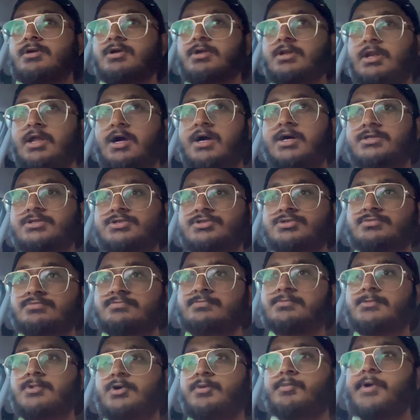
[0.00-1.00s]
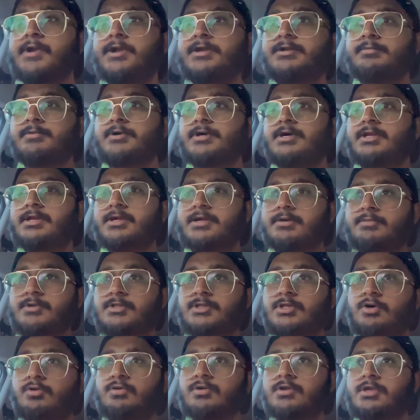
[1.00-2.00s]
इलाज कमेंट में करके
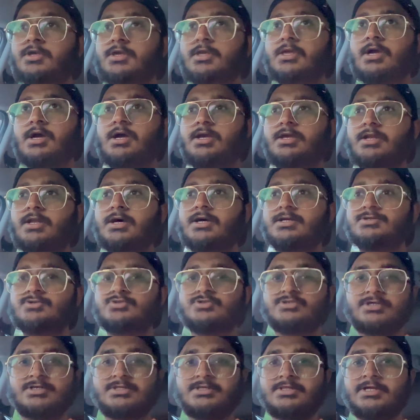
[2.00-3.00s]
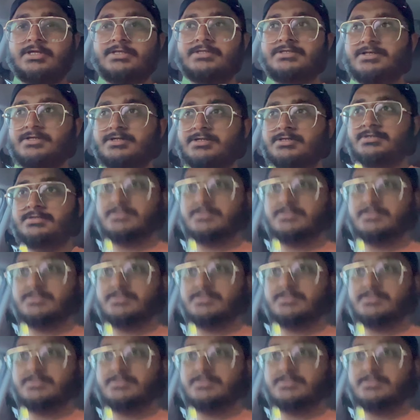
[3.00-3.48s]
बताओ कि क्या इलाज हो सकता है इसका